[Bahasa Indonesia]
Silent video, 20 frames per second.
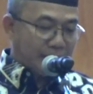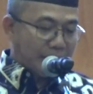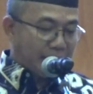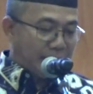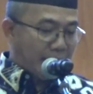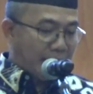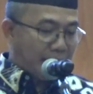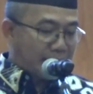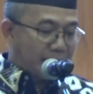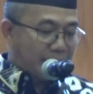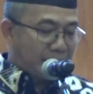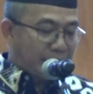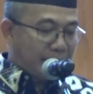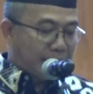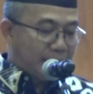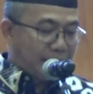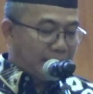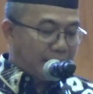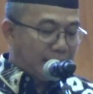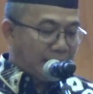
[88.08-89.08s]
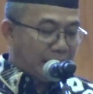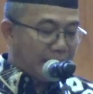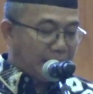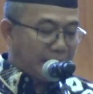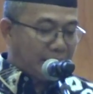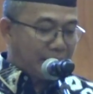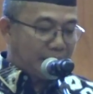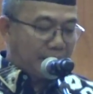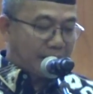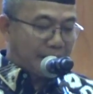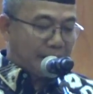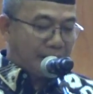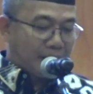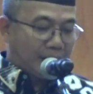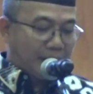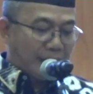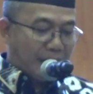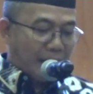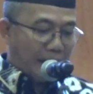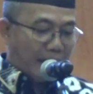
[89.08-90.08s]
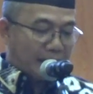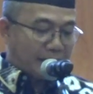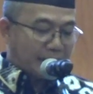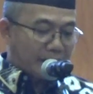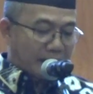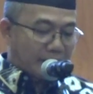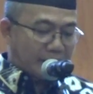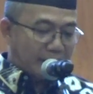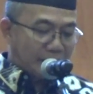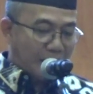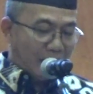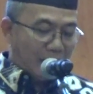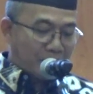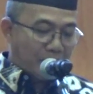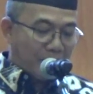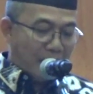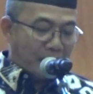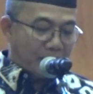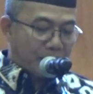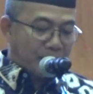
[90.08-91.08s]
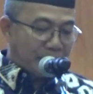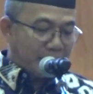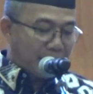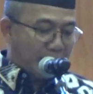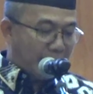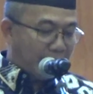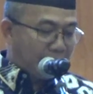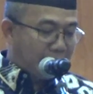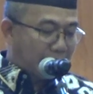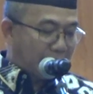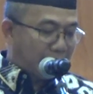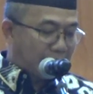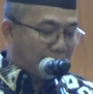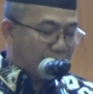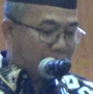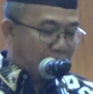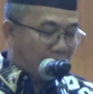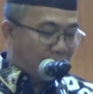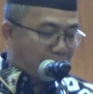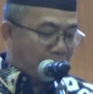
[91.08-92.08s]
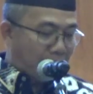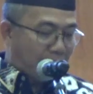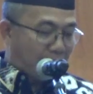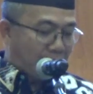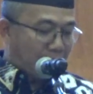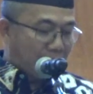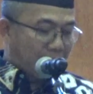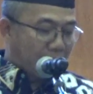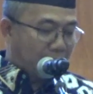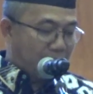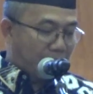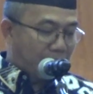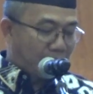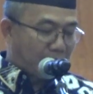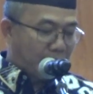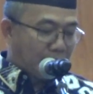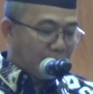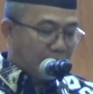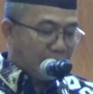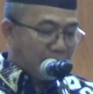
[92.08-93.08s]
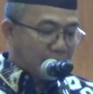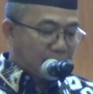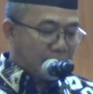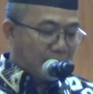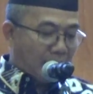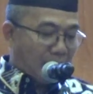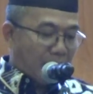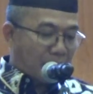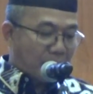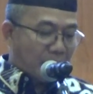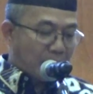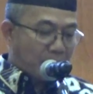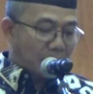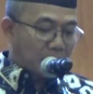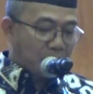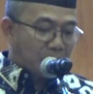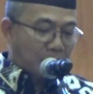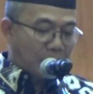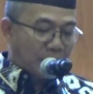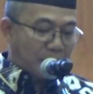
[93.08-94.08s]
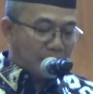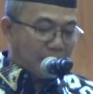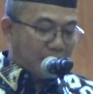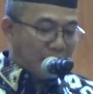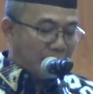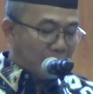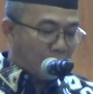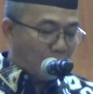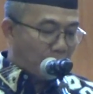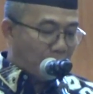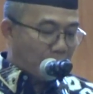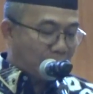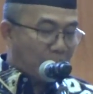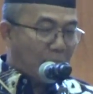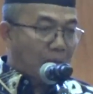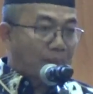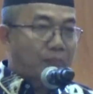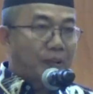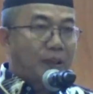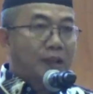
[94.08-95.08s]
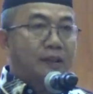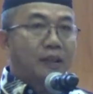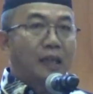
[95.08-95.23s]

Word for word: yang setinggi-tingginya atas segala pengabdian kerjasama selama bertugas di Kabupaten Tapin